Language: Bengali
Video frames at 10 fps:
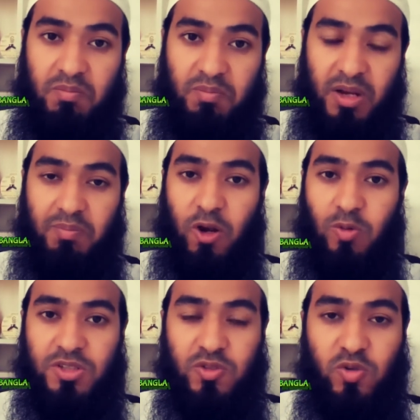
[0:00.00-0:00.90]
মানে
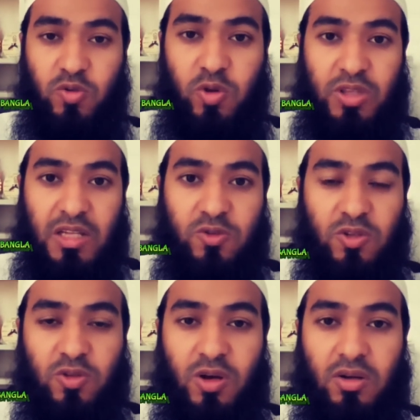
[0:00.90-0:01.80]
ভালোবাসার জন্য কেউ
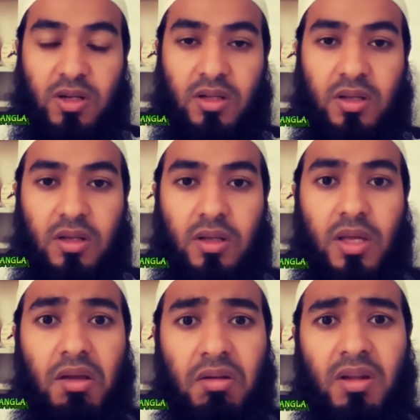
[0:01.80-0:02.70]
তাহাজুদে দোয়া করে
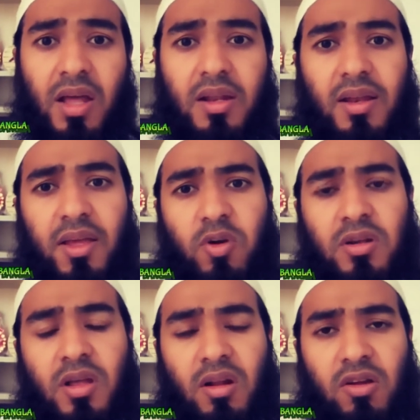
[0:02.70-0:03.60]
ইন্না লিল্লাহি ওয়া
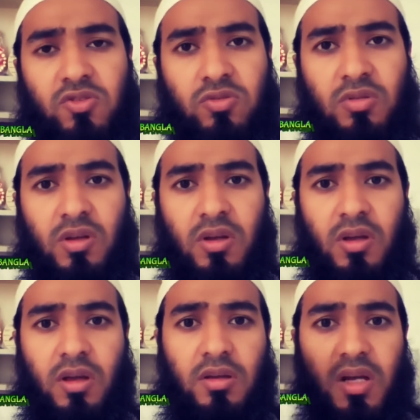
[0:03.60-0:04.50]
ইন্না ইলাইহি রাজিউন
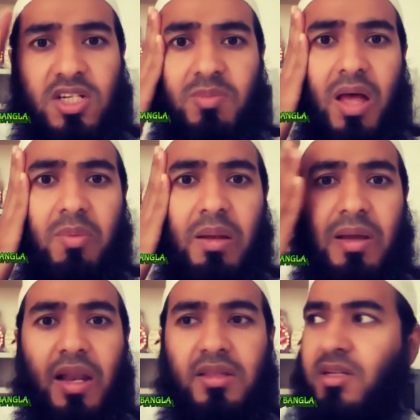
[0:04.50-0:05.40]
ইয়া শাবাব আল
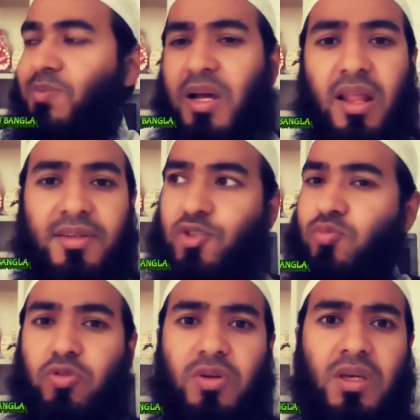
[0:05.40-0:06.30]
বাংলাদেশ বাংলাদেশের
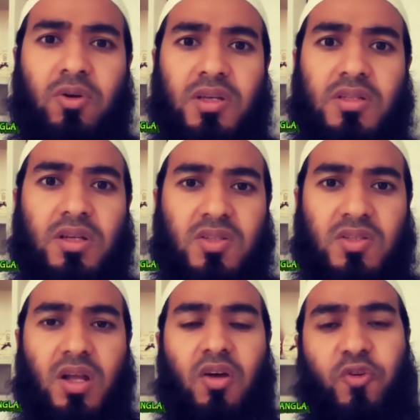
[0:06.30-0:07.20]
যুবকদের কি হয়ে গেছে
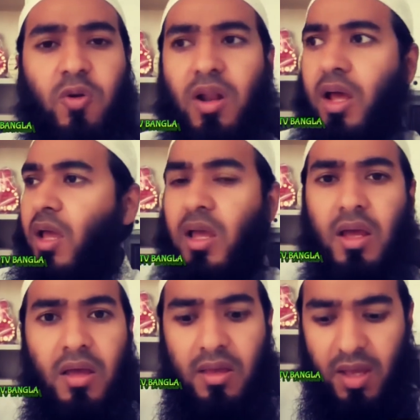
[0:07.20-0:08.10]
আস্তাগফিরুল্লাহ
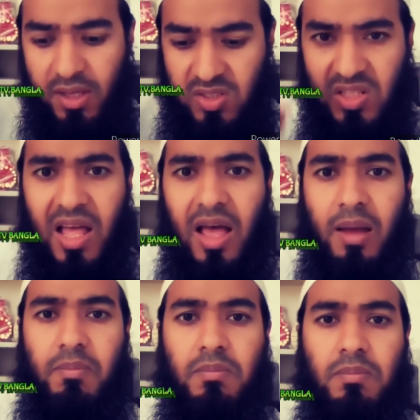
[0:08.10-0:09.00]
এখন ইসলাম